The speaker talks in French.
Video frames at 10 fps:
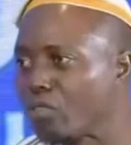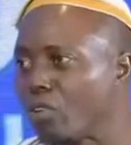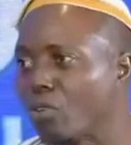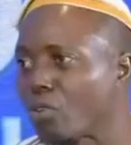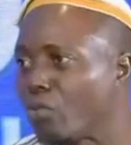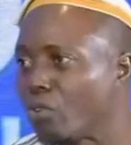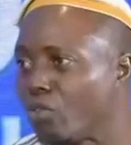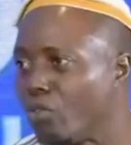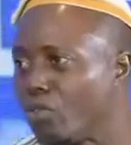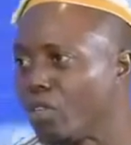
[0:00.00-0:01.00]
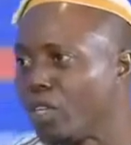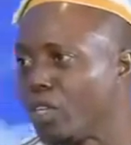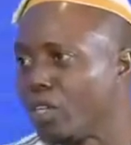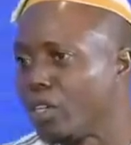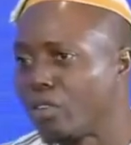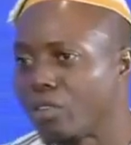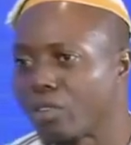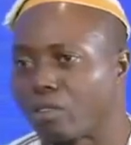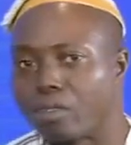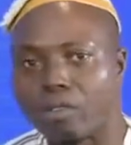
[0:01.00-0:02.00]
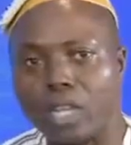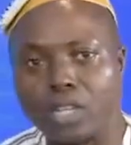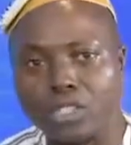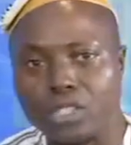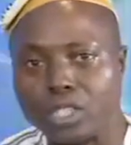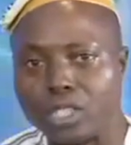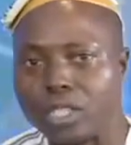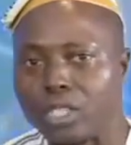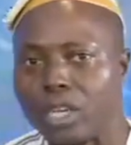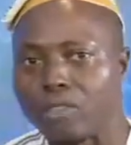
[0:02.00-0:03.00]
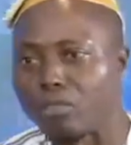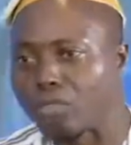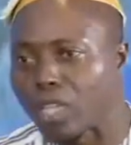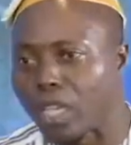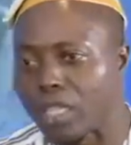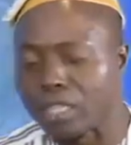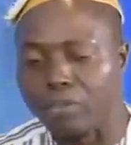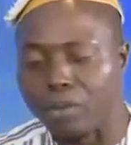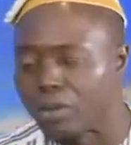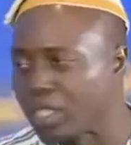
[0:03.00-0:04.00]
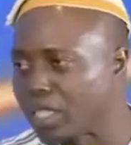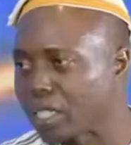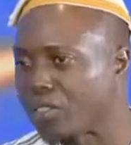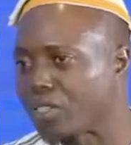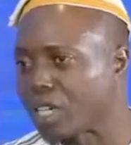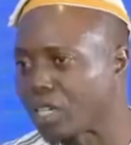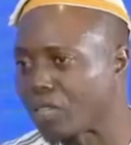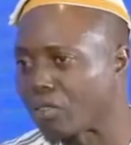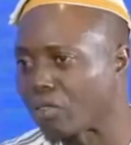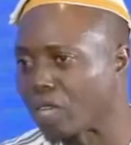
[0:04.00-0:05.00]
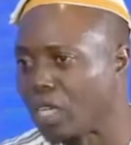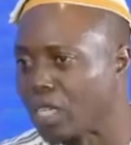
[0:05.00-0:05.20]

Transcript: de leurs revenus. Et donc, euh, la richesse qu'ils gagnent de ça, c'est vraiment des activités agricoles.